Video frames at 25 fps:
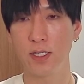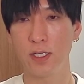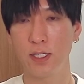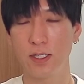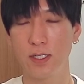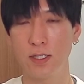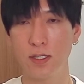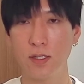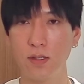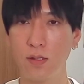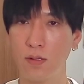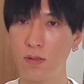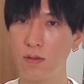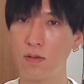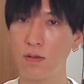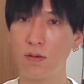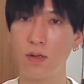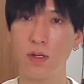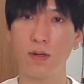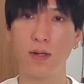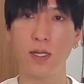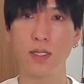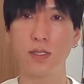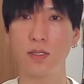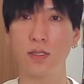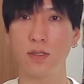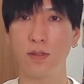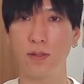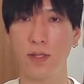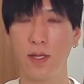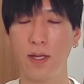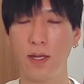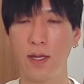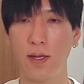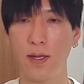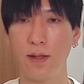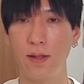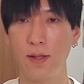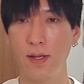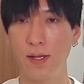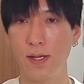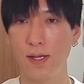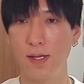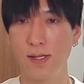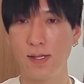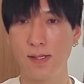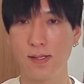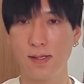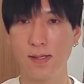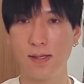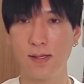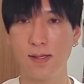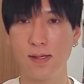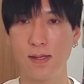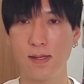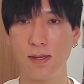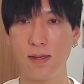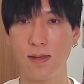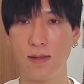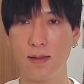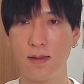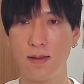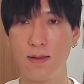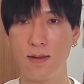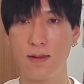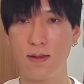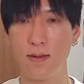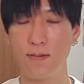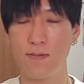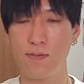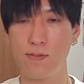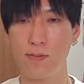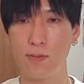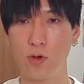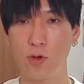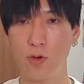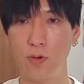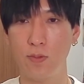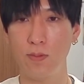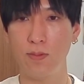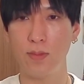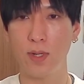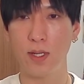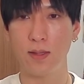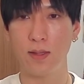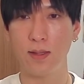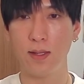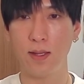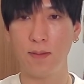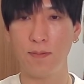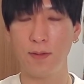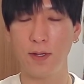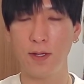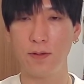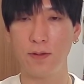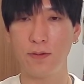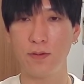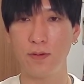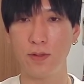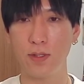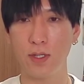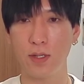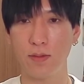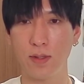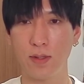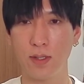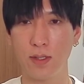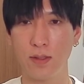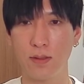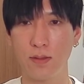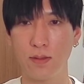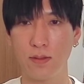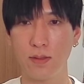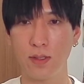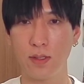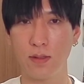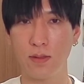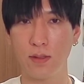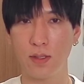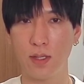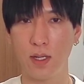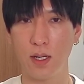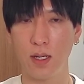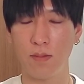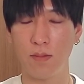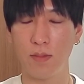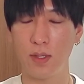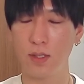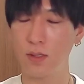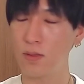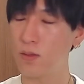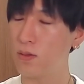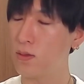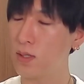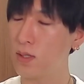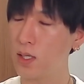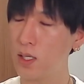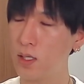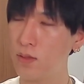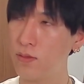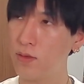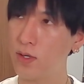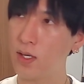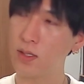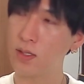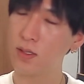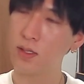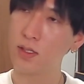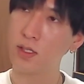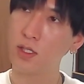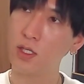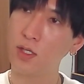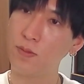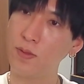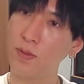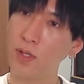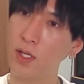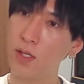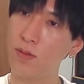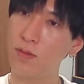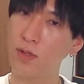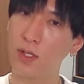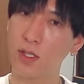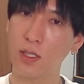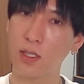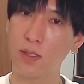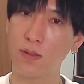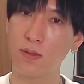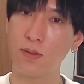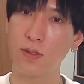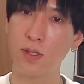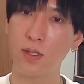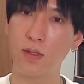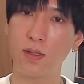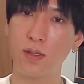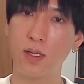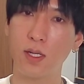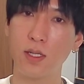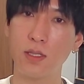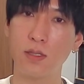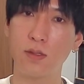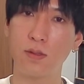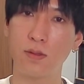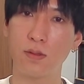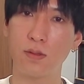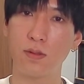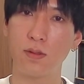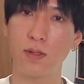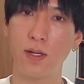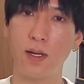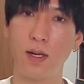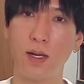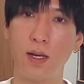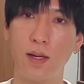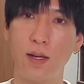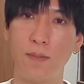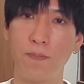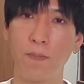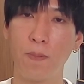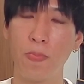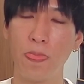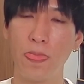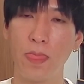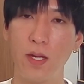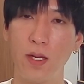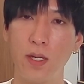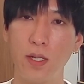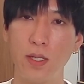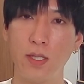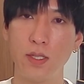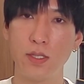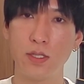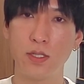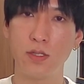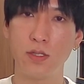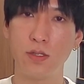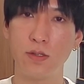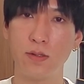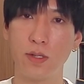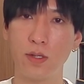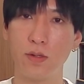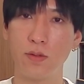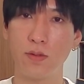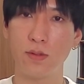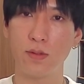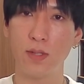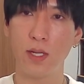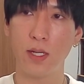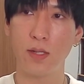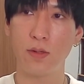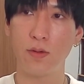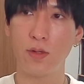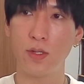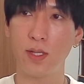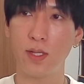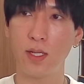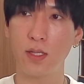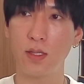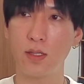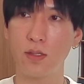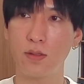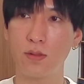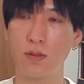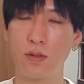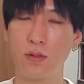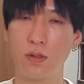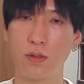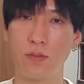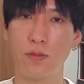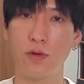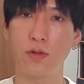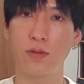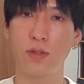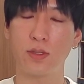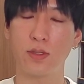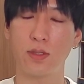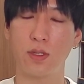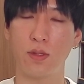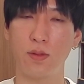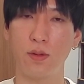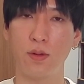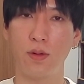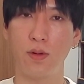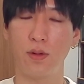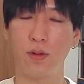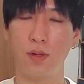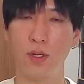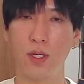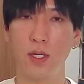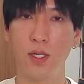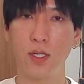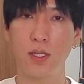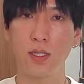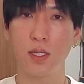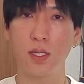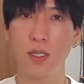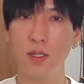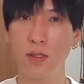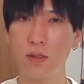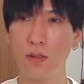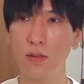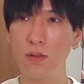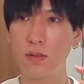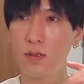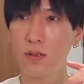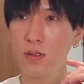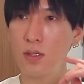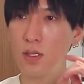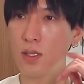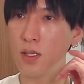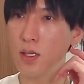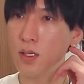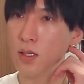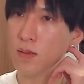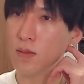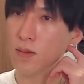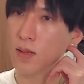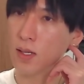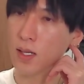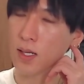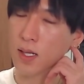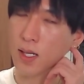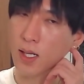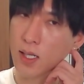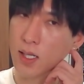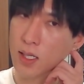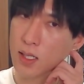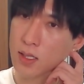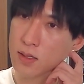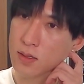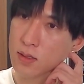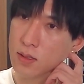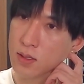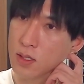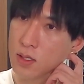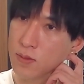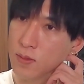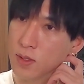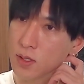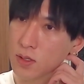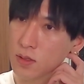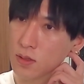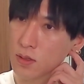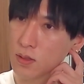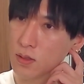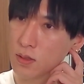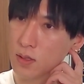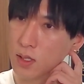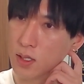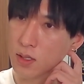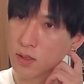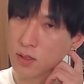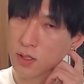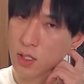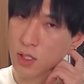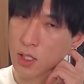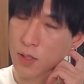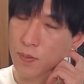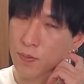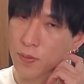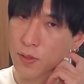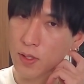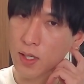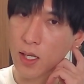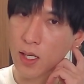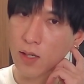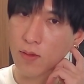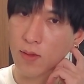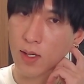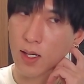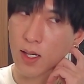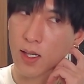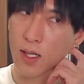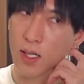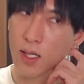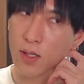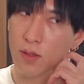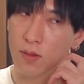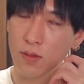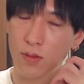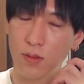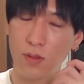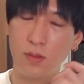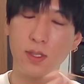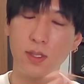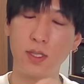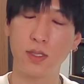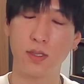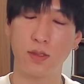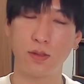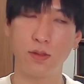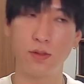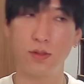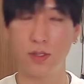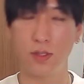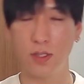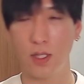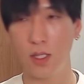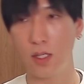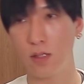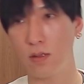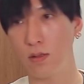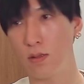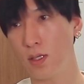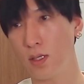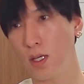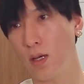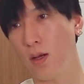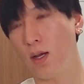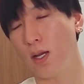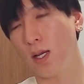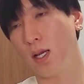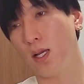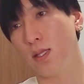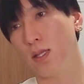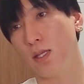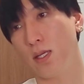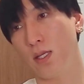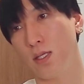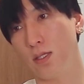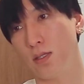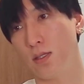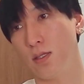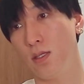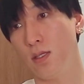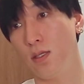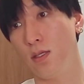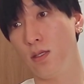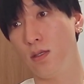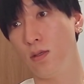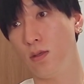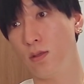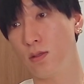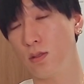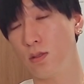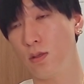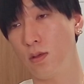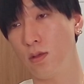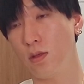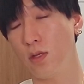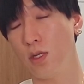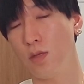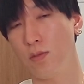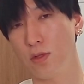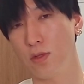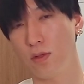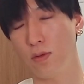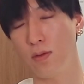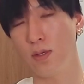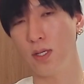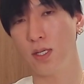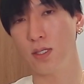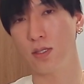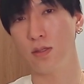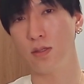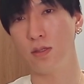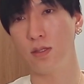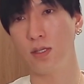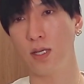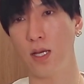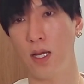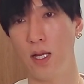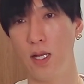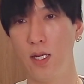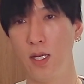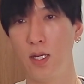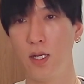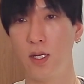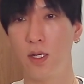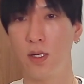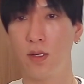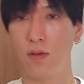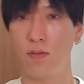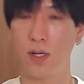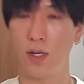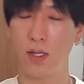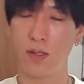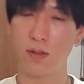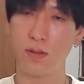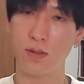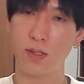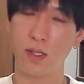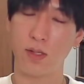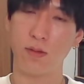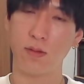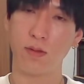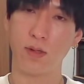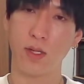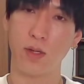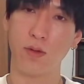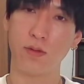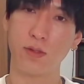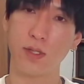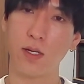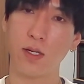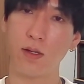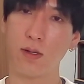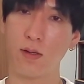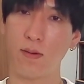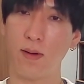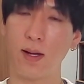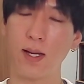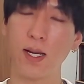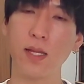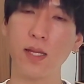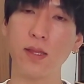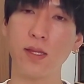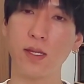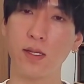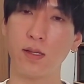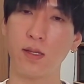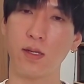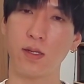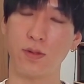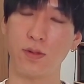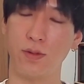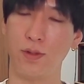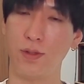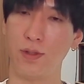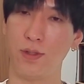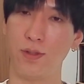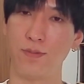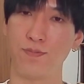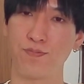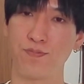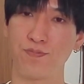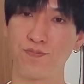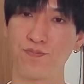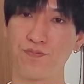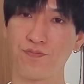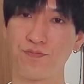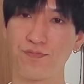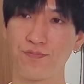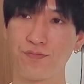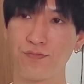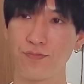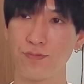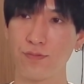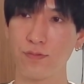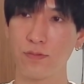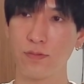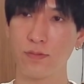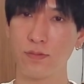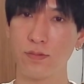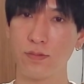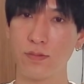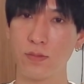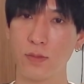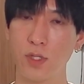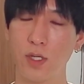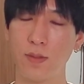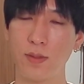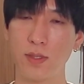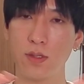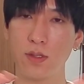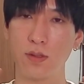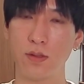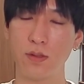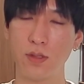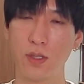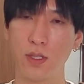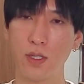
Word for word: ちょっとここ弱いっすよね。で、今晩ね、米国株がどうなるか、まあ、10日に向かって CPI に向けてどうなるかってところが、重要な要因になってくると思うんですけど、基本的には変わらずいきましょう。あの CPI はあのどんな数値出てくるかわかんないです。予想よりも鈍化するか、悪くなるのか良くなるのかわかんないんだけど、やっぱし大き